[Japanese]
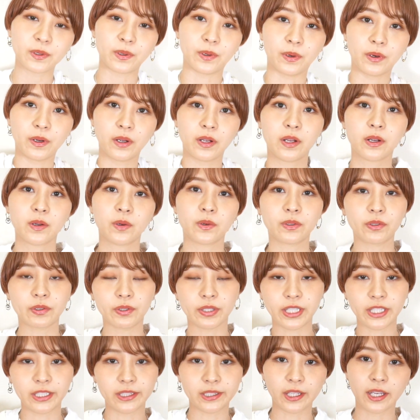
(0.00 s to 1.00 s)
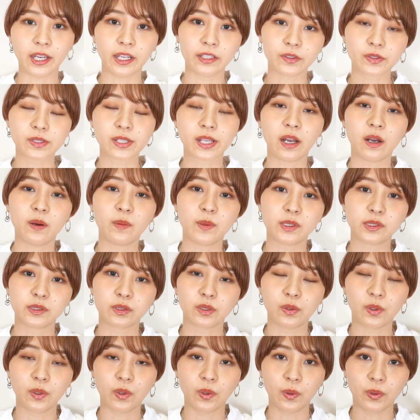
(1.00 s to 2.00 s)
もこのインレアのサ割ル
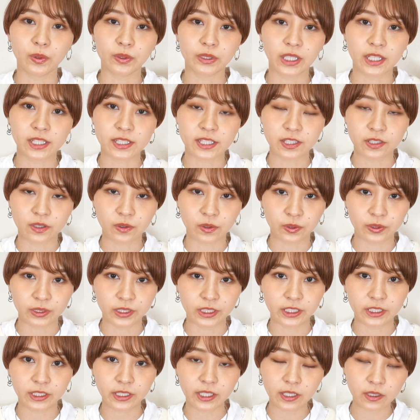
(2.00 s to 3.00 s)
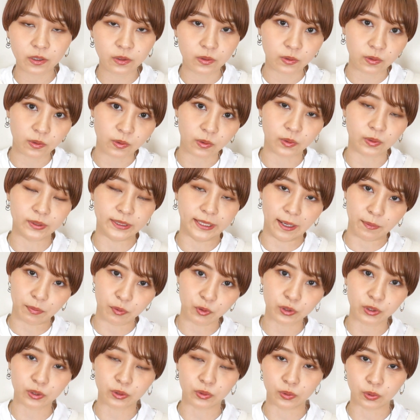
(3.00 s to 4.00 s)
と同じように結構
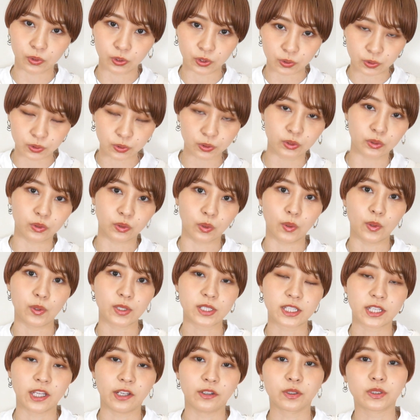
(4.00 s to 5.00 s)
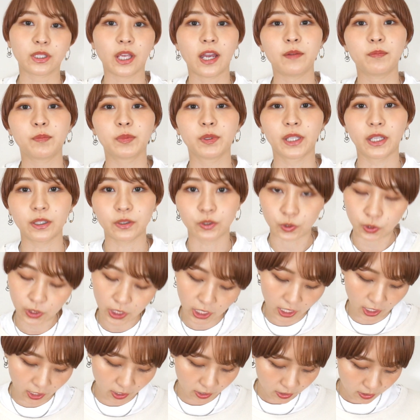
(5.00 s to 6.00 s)
ダボっとゆるっとしてるタイプなの
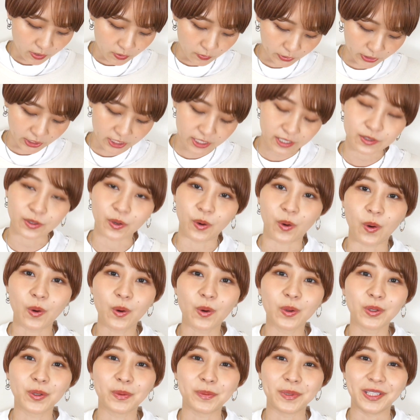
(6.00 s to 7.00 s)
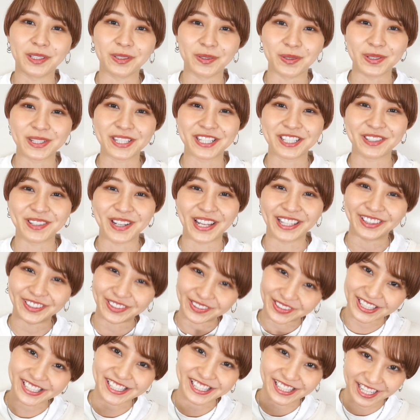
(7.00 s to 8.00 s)
で私の好みの
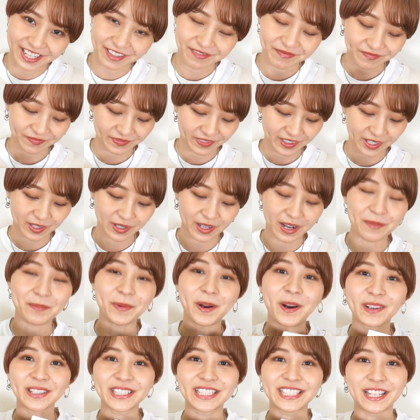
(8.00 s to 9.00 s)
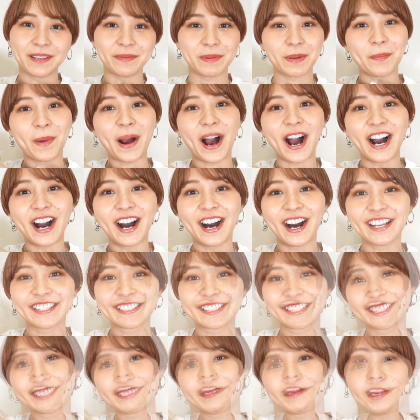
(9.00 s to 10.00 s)
シルエットですねこれも着てみま
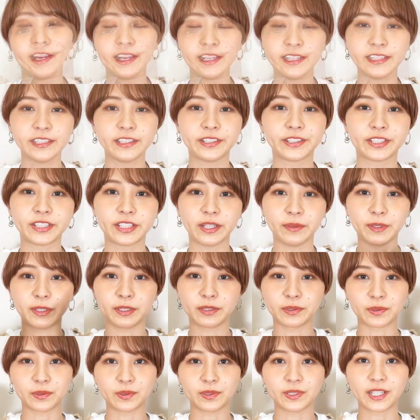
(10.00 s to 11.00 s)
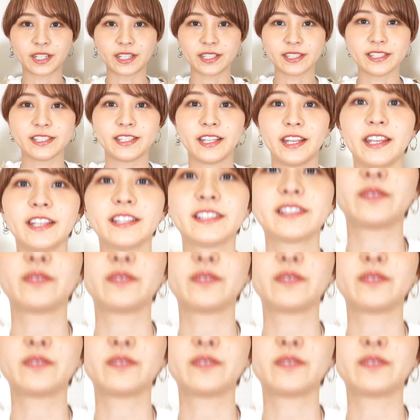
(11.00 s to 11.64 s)
すはい着てみるとこんな感じで